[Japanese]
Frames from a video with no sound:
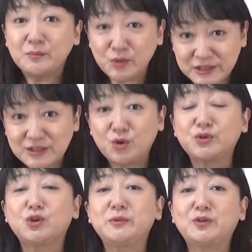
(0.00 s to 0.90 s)
もしご
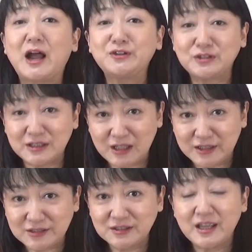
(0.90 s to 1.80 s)
興味のある方は
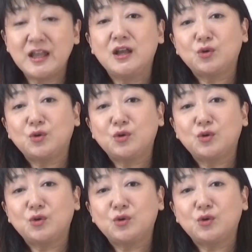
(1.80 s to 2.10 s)
ですね